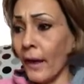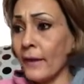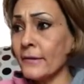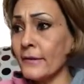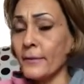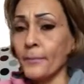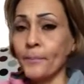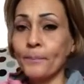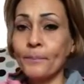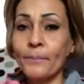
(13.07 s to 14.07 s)
Assim,
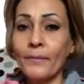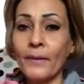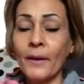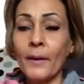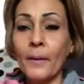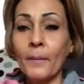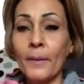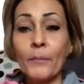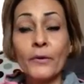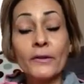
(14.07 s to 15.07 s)

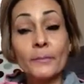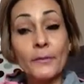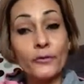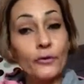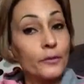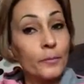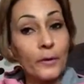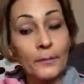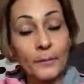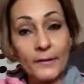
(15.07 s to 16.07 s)
para muitas pessoas
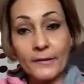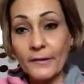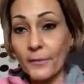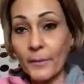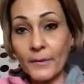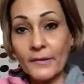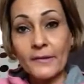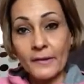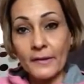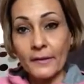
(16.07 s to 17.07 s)
podem parecer uma
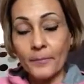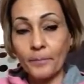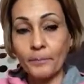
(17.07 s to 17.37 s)
besteira,